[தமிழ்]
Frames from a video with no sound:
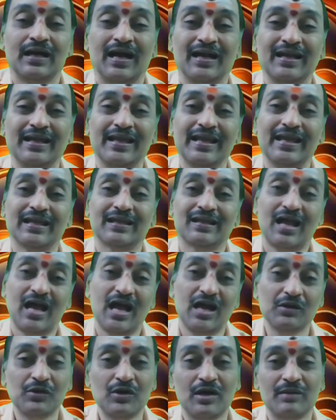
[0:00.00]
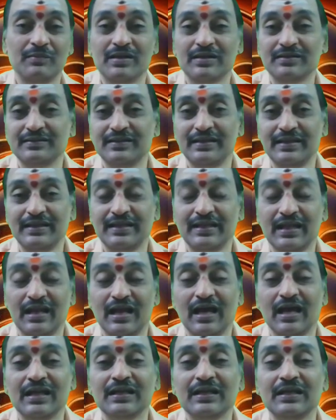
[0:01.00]
அங்கே ராகு
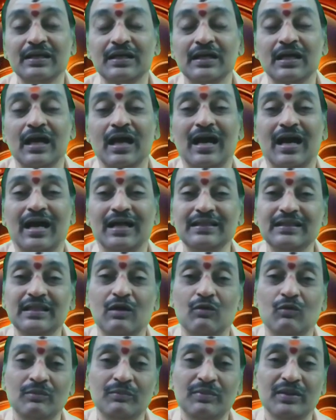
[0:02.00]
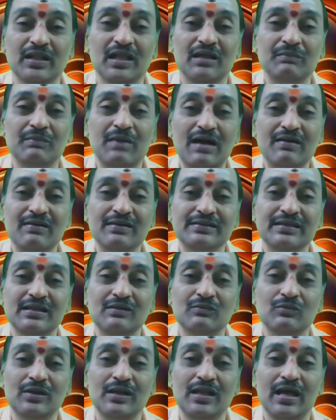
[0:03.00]
அமர்ந்திருக்கிறார் அந்த ஒன்பதாம்
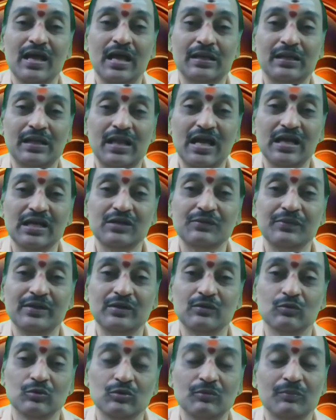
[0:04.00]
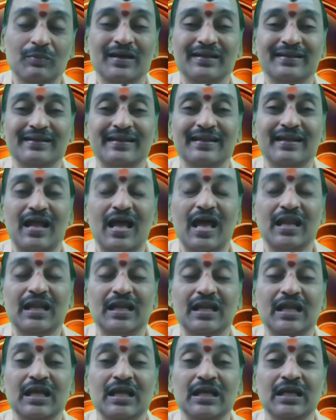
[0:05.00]
பாவத்தில் உள்ள ராகுவை குரு பார்க்கிறார்
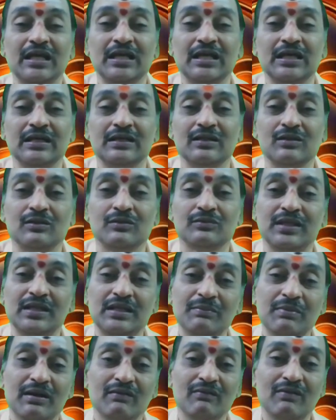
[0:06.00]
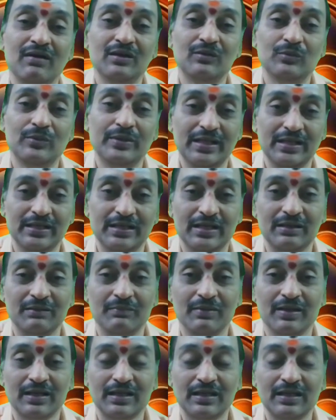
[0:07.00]
சனி பகவானுடைய
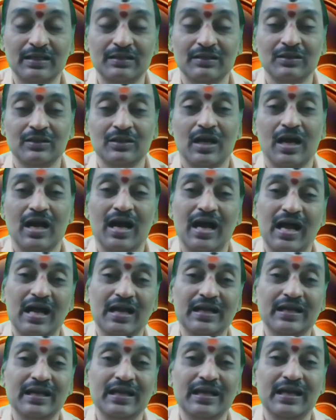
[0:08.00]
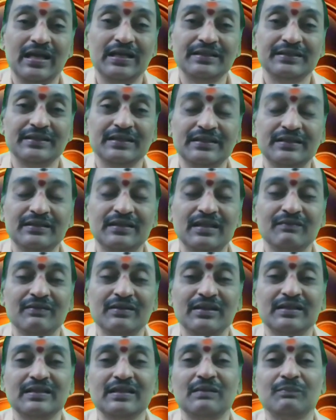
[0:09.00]
நண்பர் ஆக எந்த
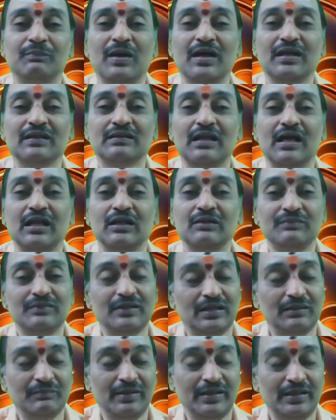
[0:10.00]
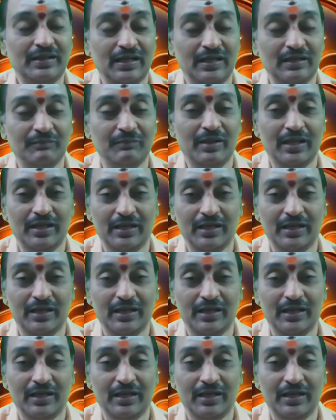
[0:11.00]
விதத்தில் பார்த்தாலும் நன்மை நன்மை